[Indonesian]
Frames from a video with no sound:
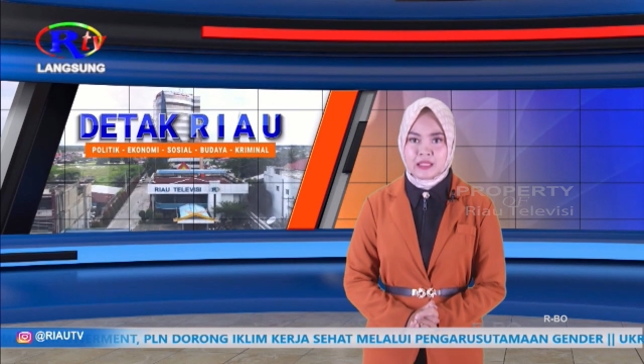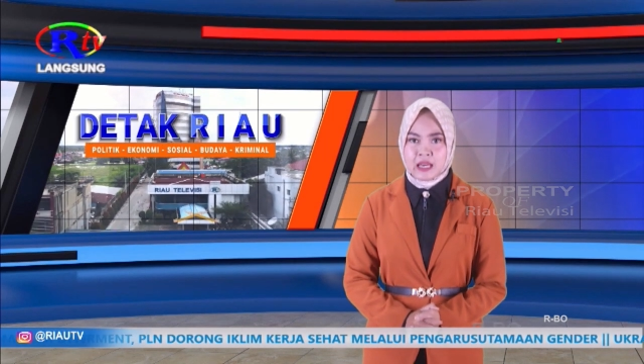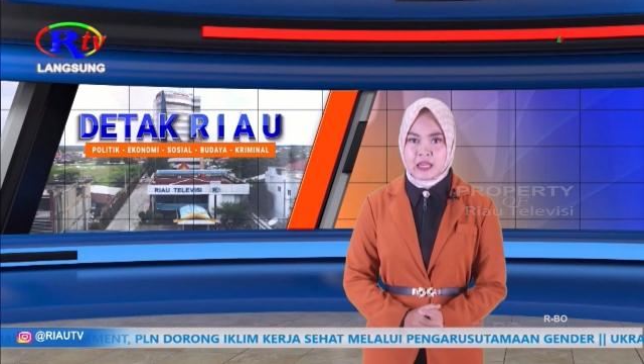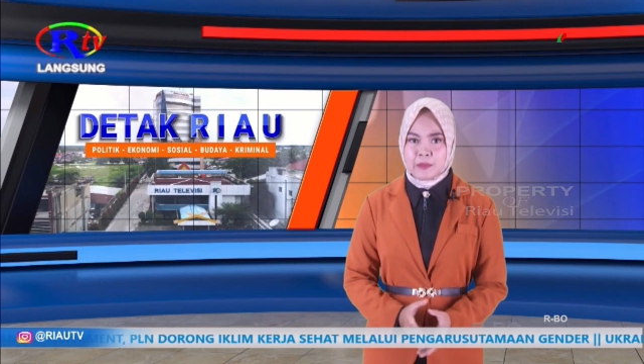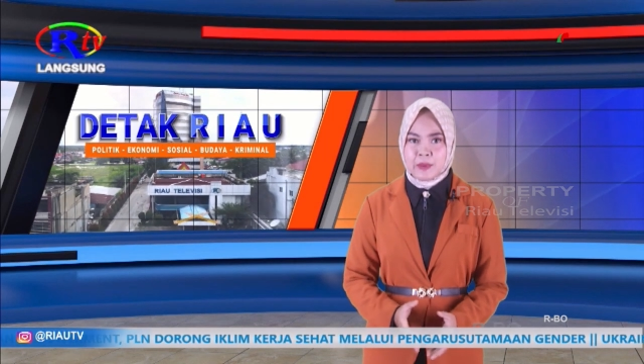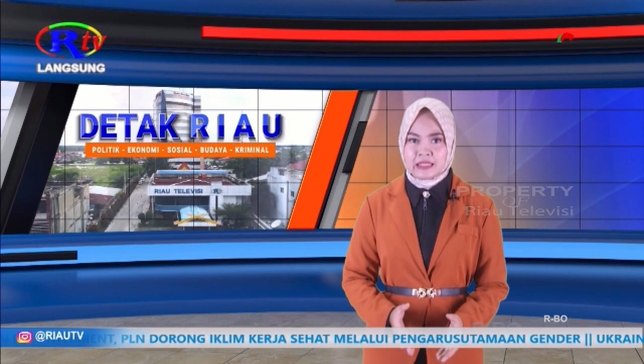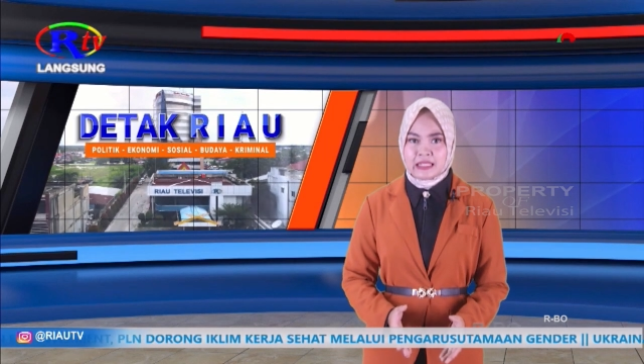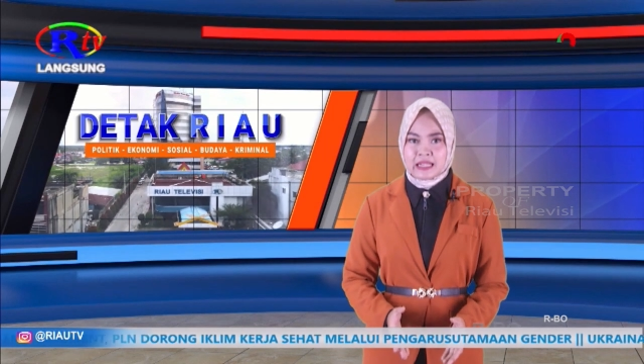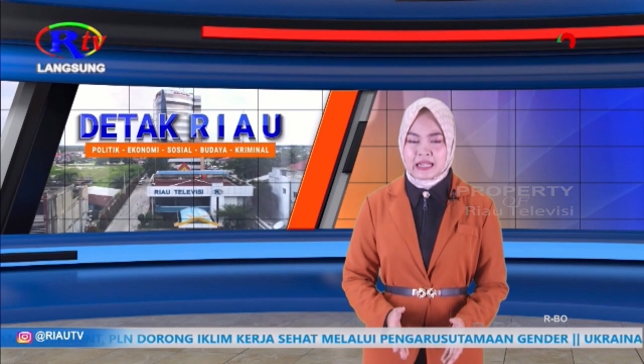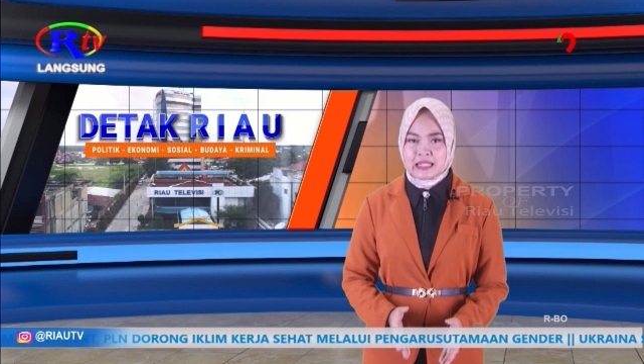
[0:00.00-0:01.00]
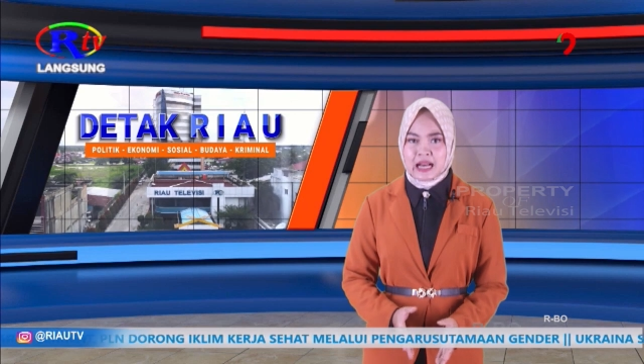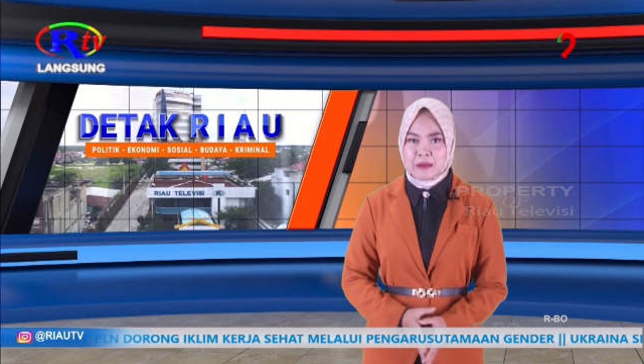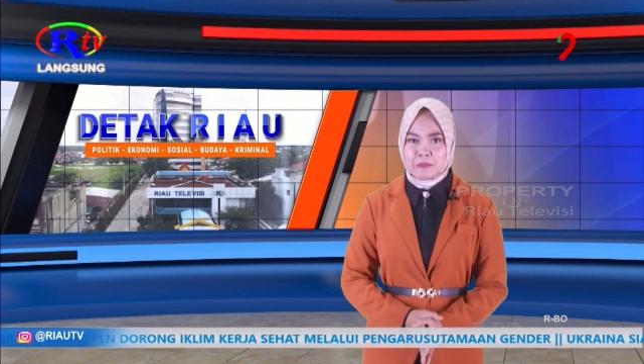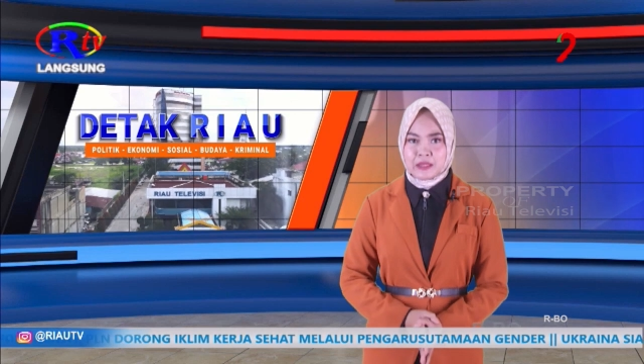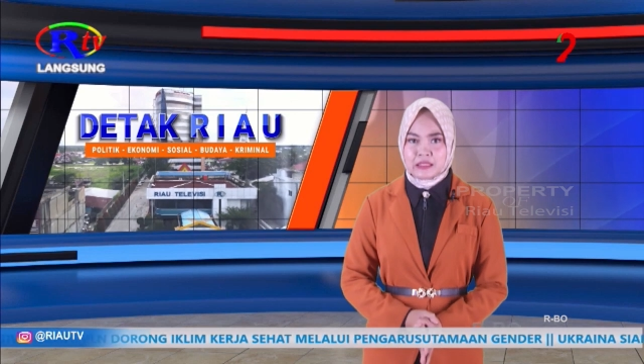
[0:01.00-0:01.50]
dibandingkan
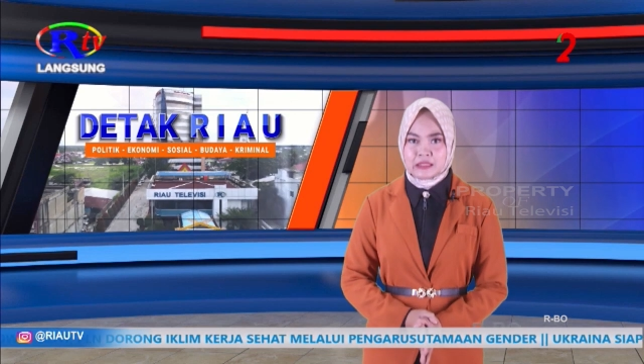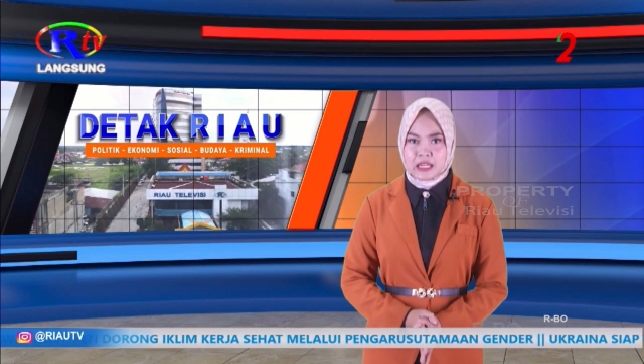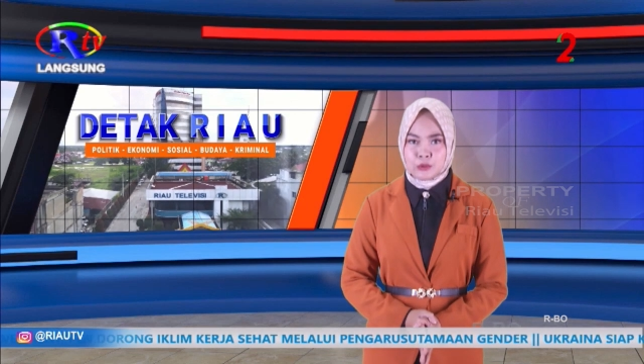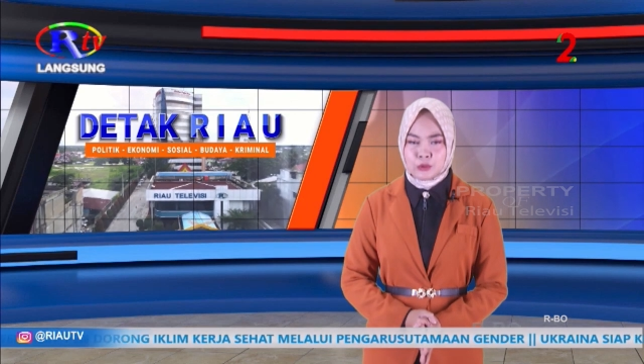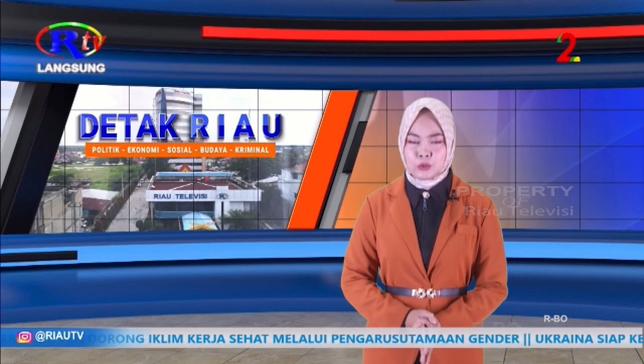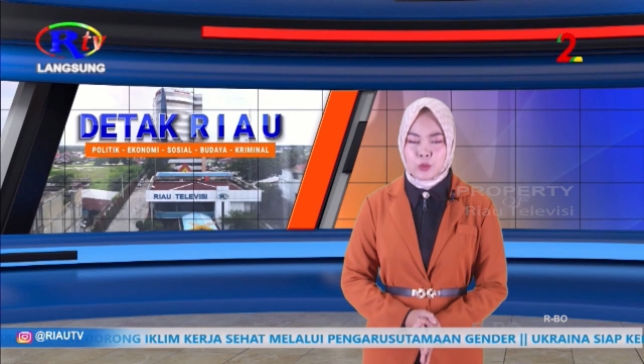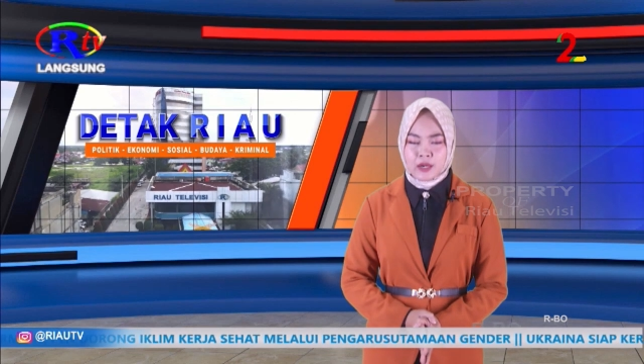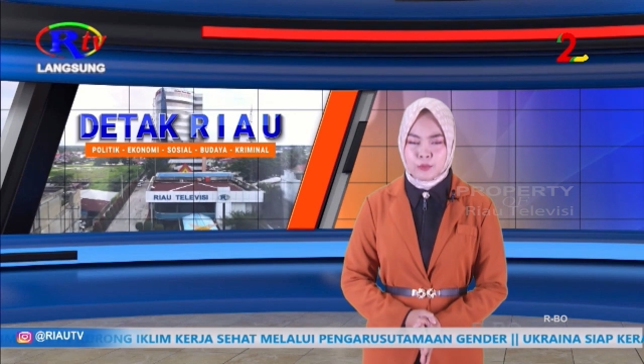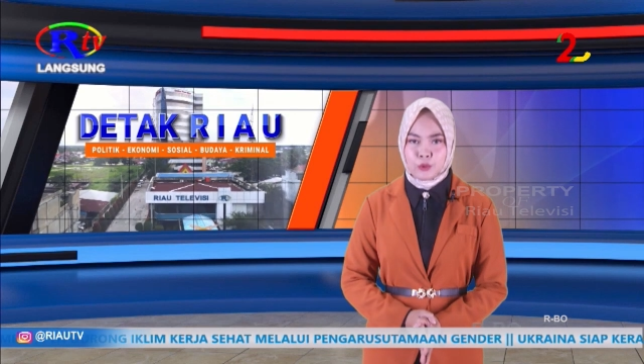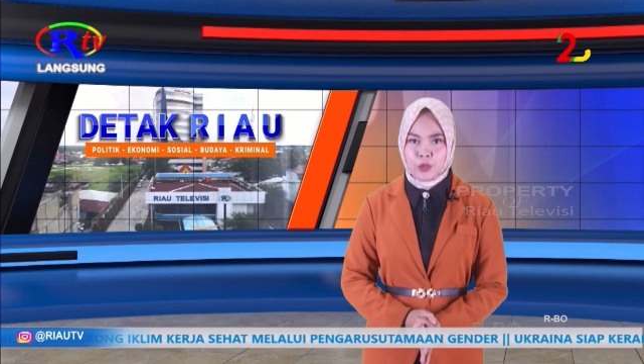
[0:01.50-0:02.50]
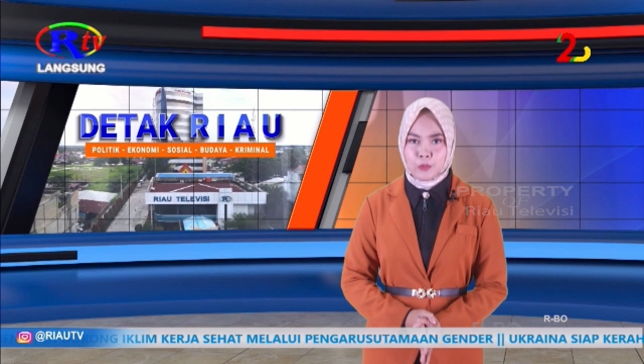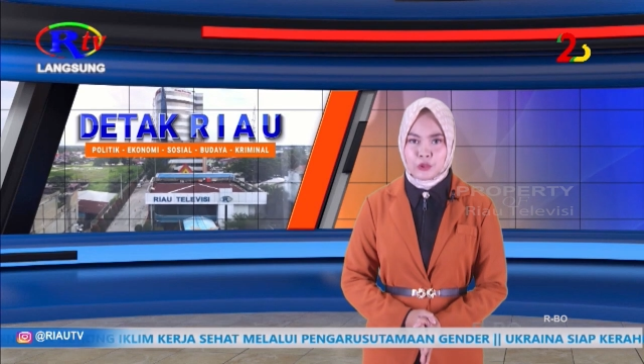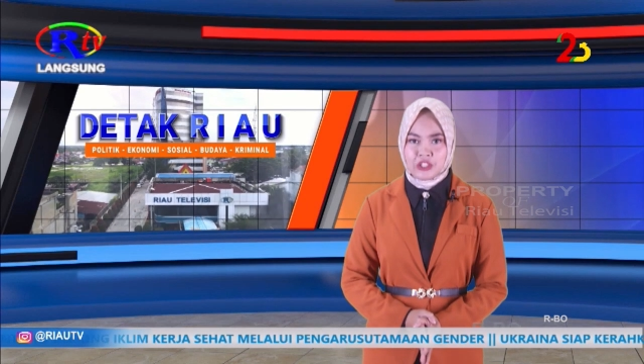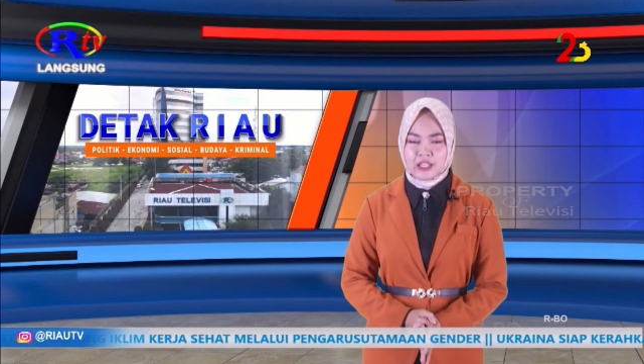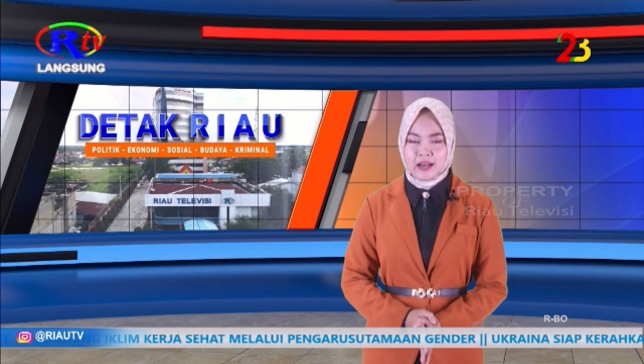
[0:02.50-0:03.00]
April tahun
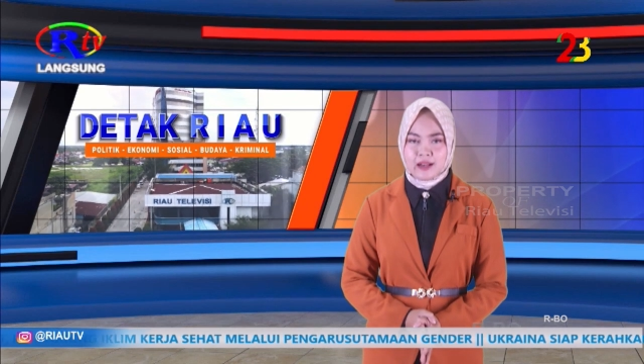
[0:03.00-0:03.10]
2023.